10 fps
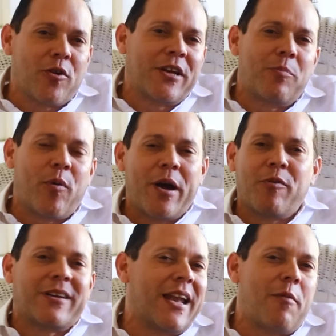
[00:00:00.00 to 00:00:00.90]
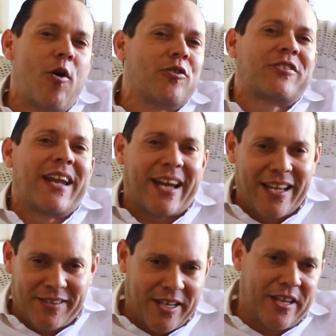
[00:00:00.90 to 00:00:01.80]
la voz del pueblo, es la voz que la
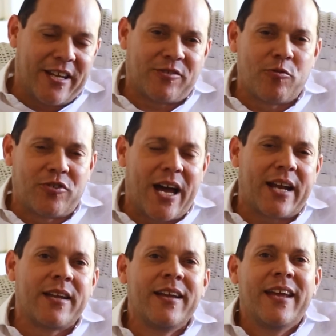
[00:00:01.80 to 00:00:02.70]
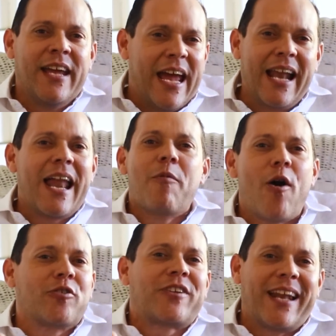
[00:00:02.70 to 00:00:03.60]
gente quiere escuchar, es la
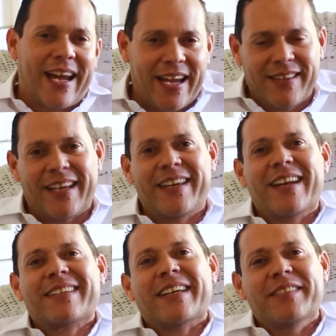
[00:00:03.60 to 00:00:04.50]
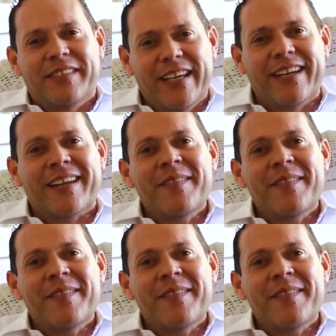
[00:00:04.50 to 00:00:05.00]
voz que la gente quiere sentir.